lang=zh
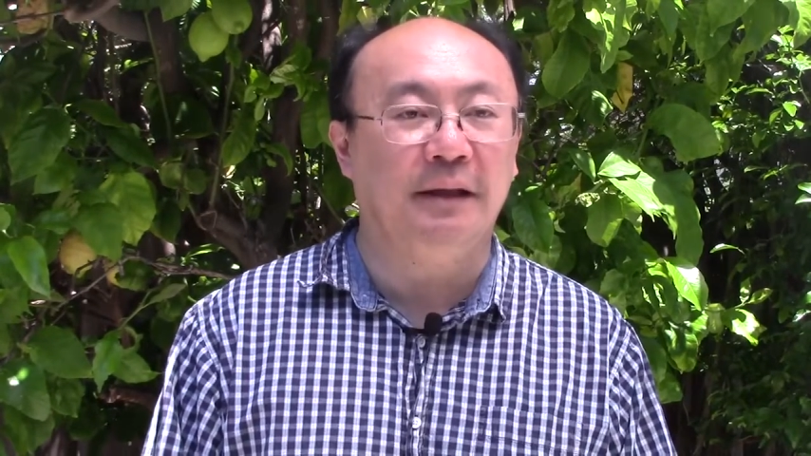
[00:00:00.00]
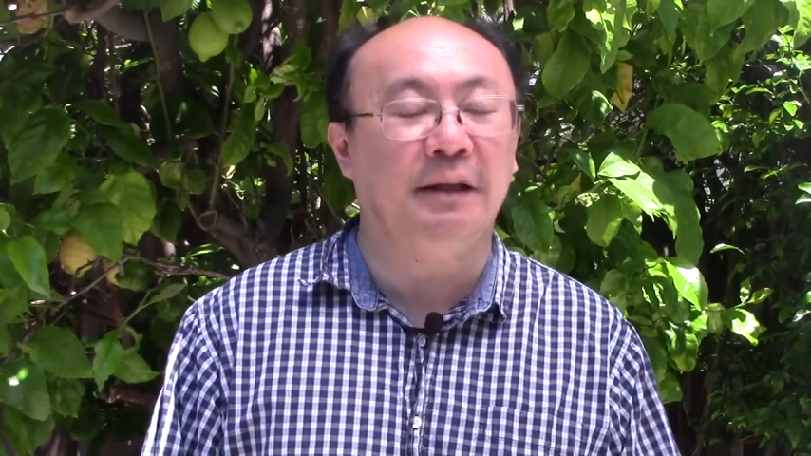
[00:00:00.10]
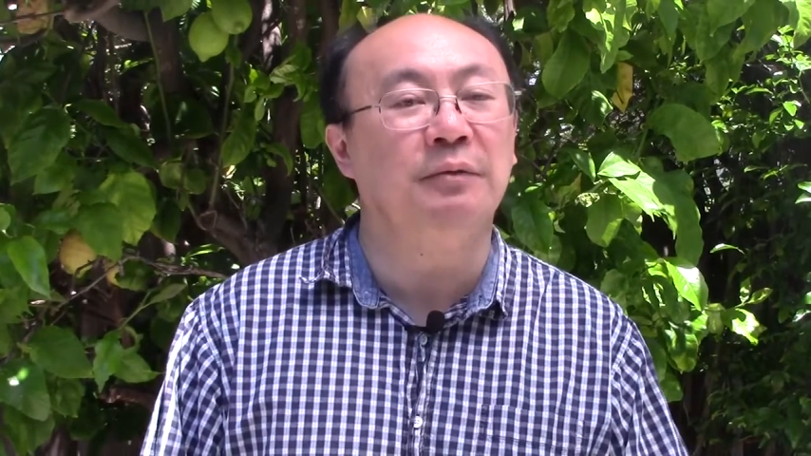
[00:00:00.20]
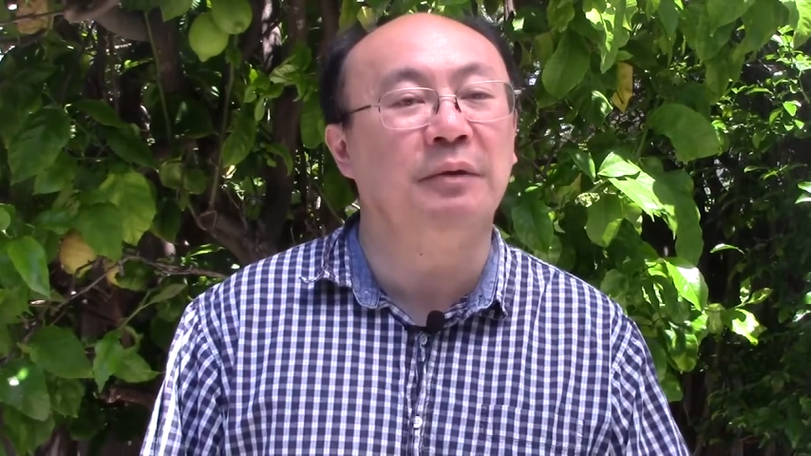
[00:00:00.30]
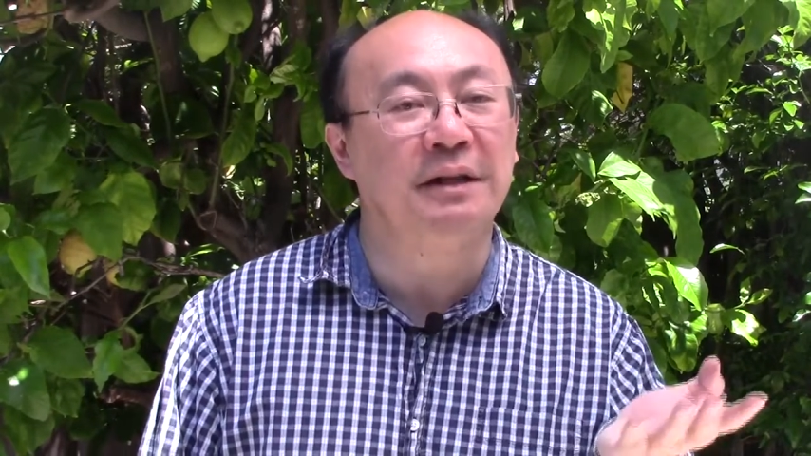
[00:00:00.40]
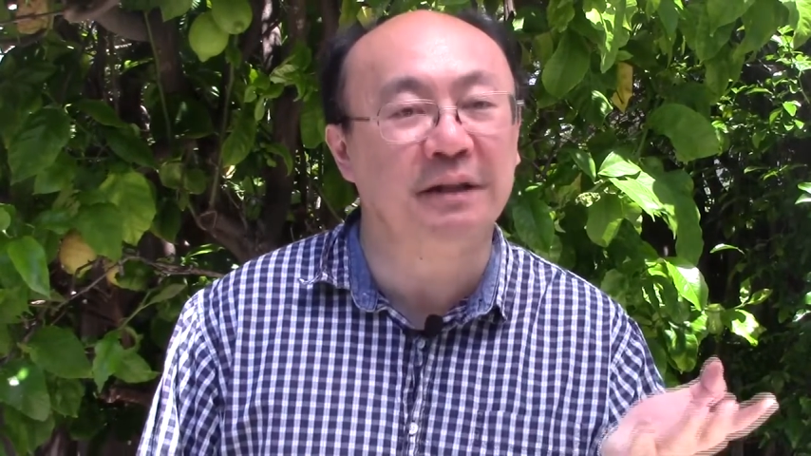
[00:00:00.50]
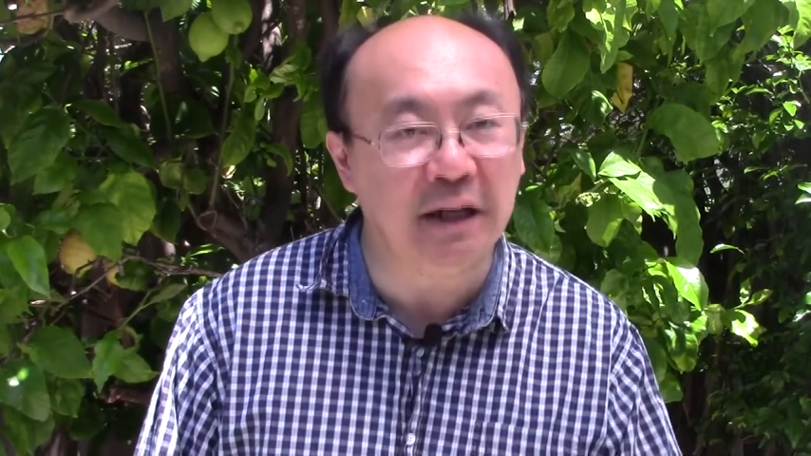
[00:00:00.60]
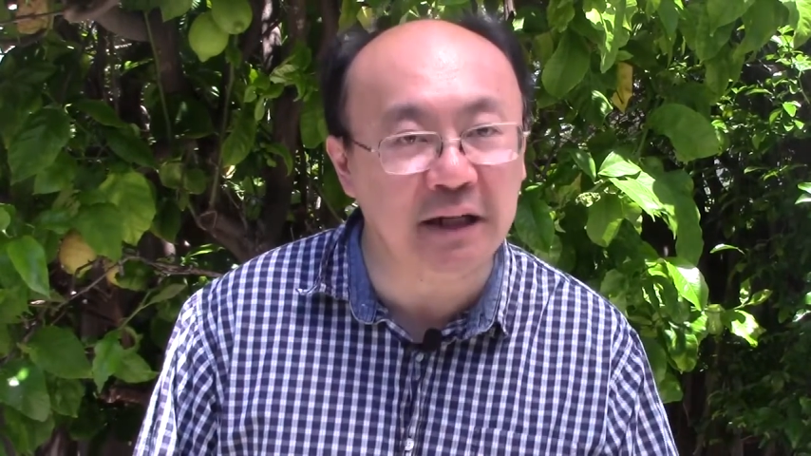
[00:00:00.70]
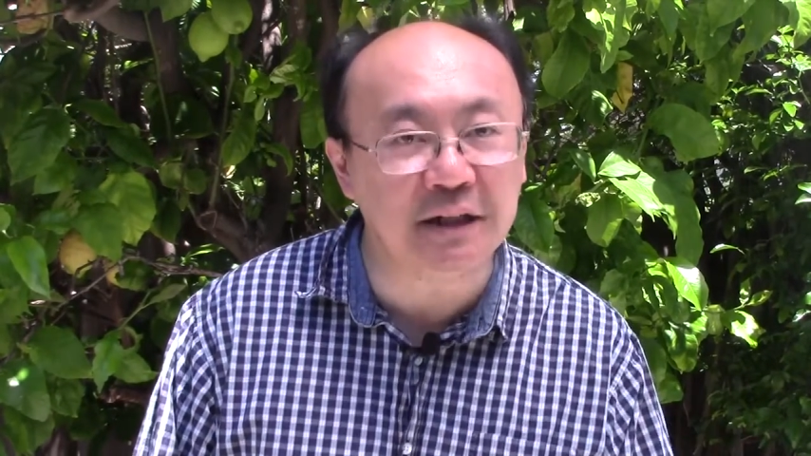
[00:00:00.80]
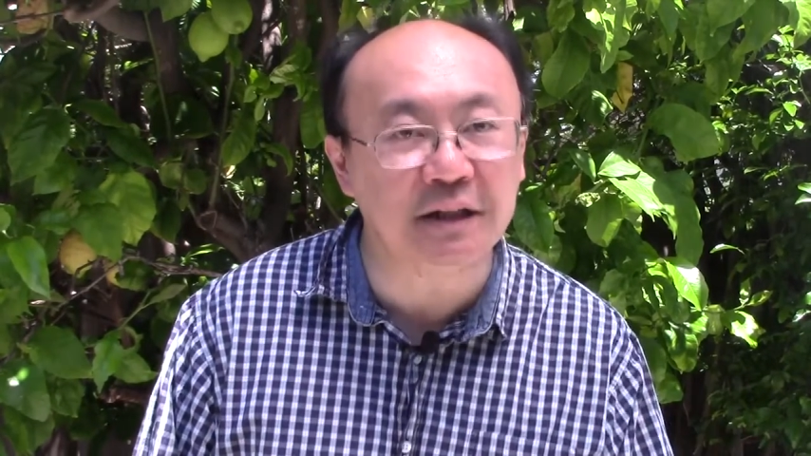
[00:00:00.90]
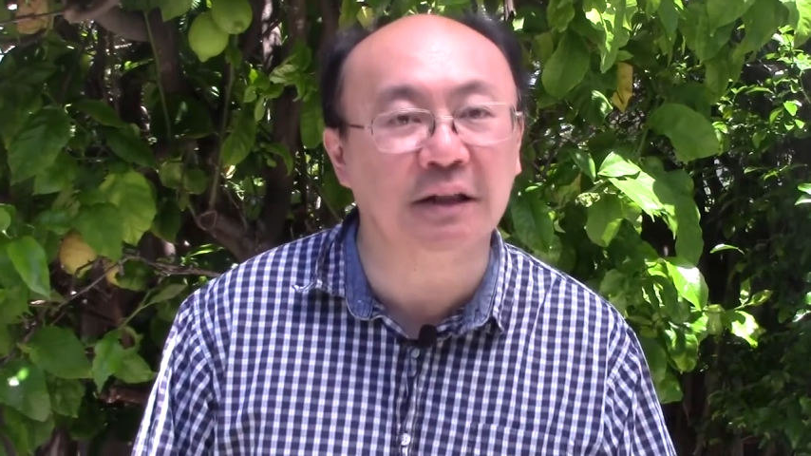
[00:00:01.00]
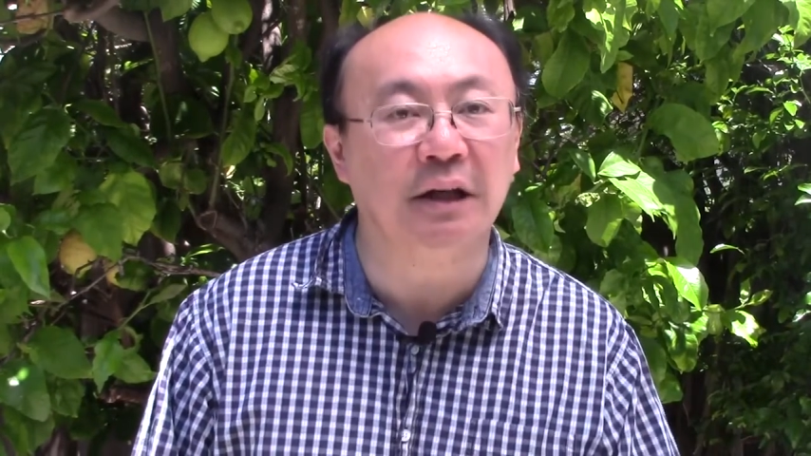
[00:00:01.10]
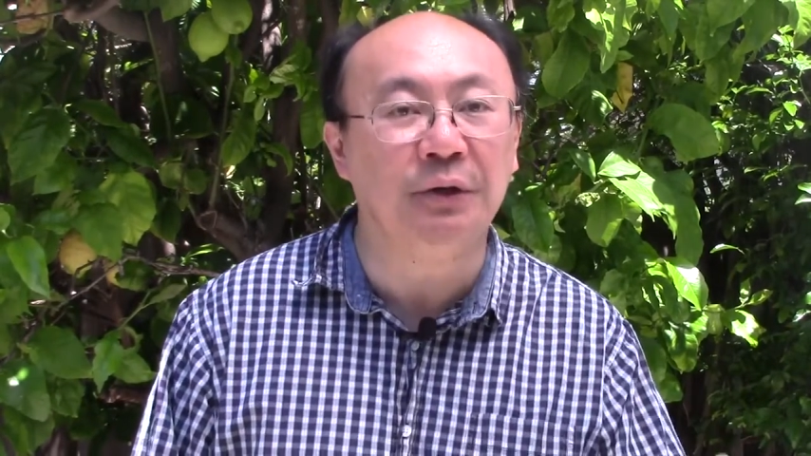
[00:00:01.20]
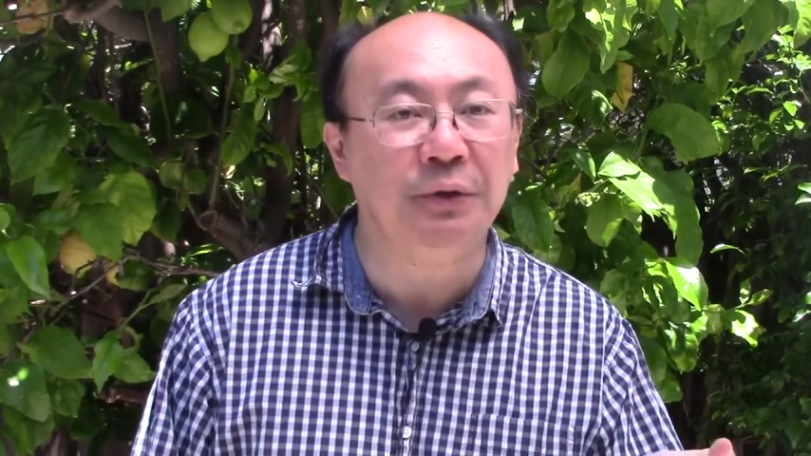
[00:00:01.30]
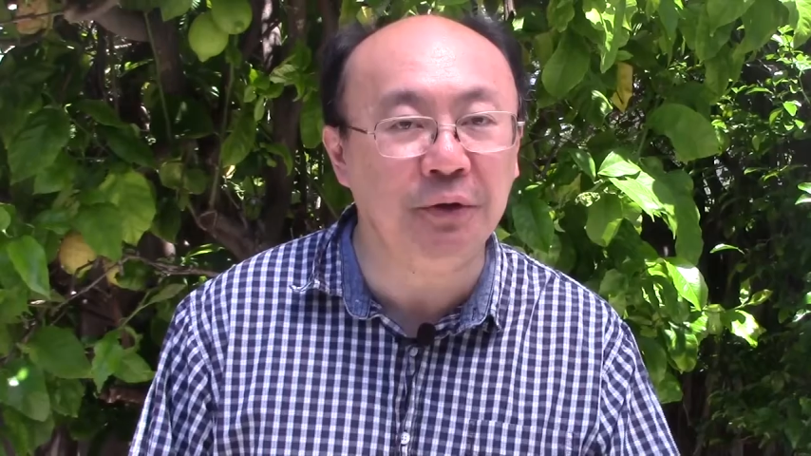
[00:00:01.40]
因为先知
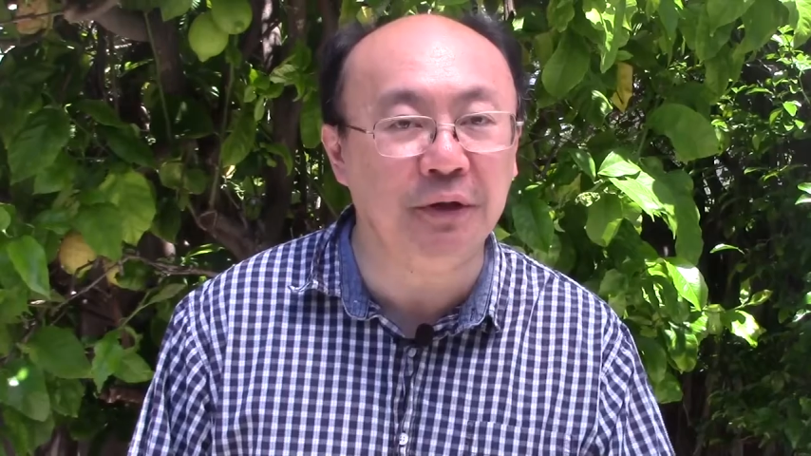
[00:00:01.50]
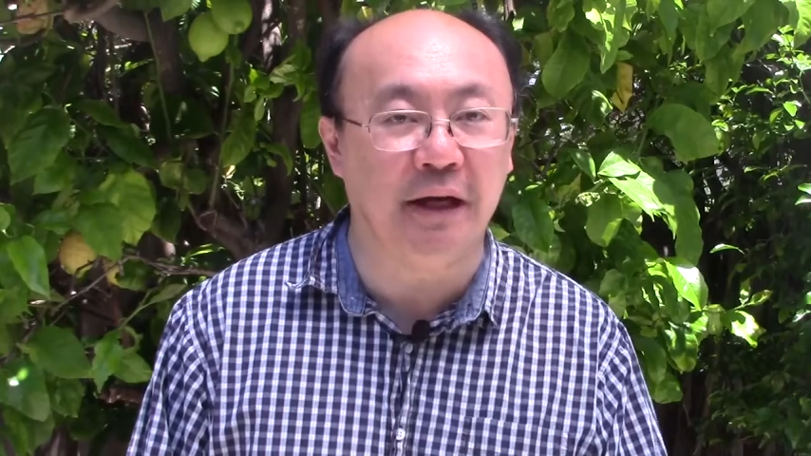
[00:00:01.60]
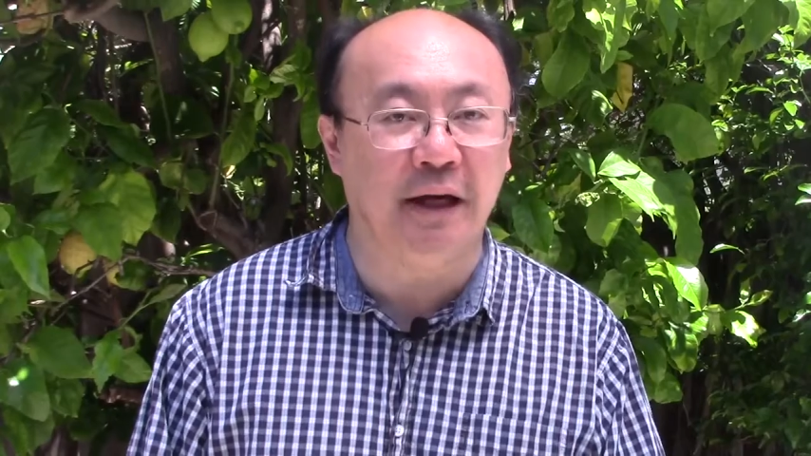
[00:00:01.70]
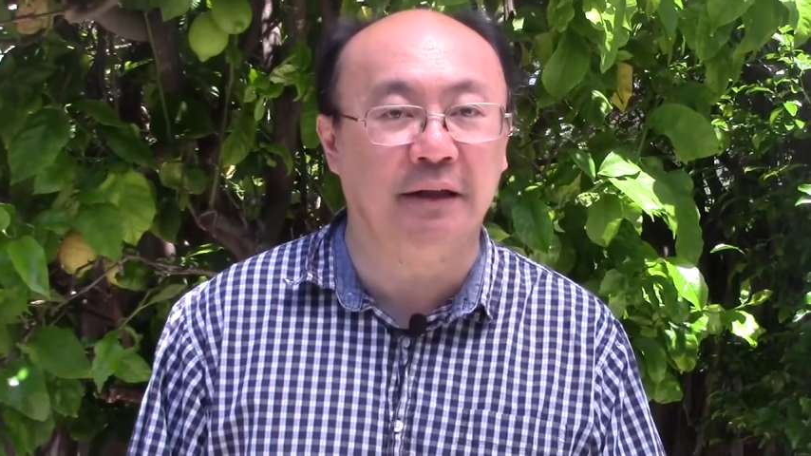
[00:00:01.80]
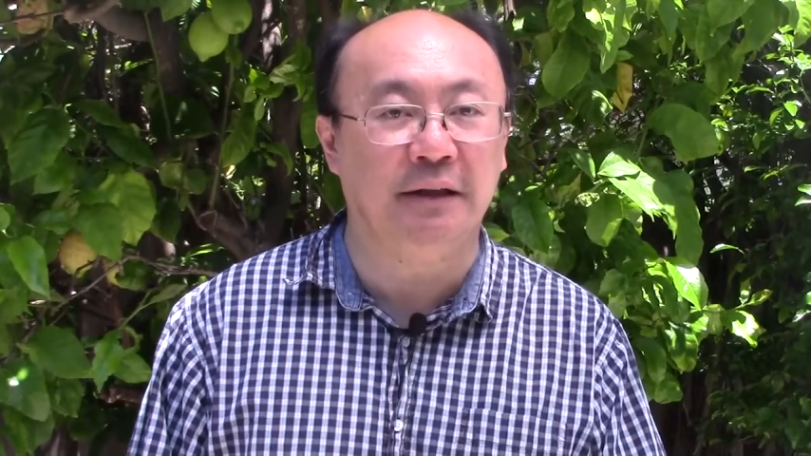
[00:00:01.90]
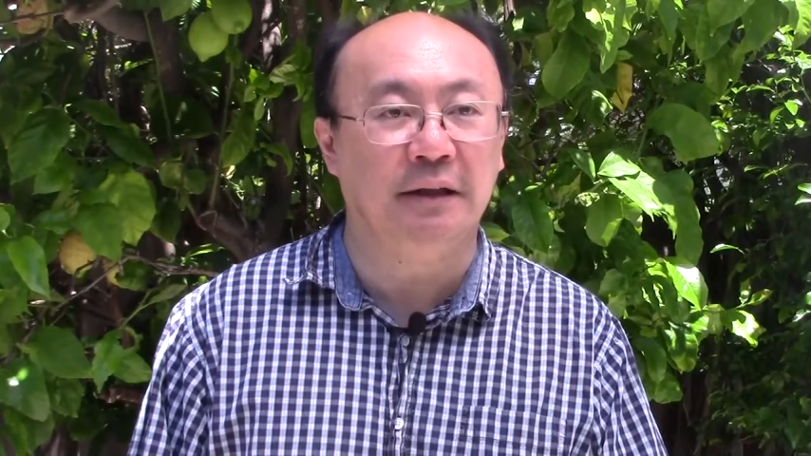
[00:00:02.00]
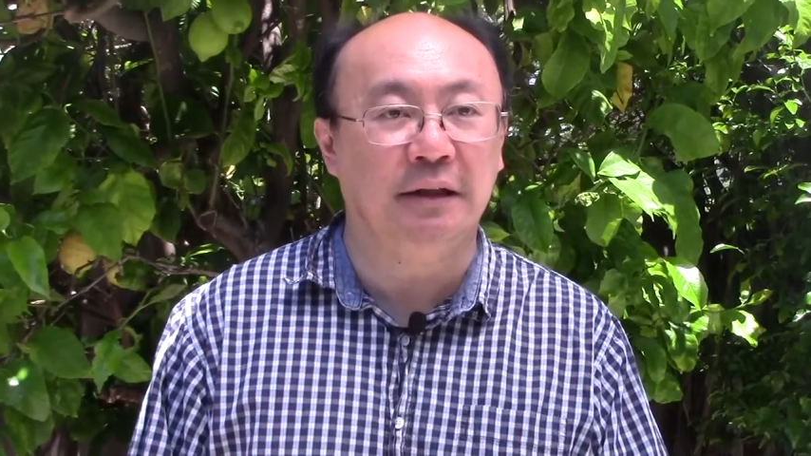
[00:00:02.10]
的预言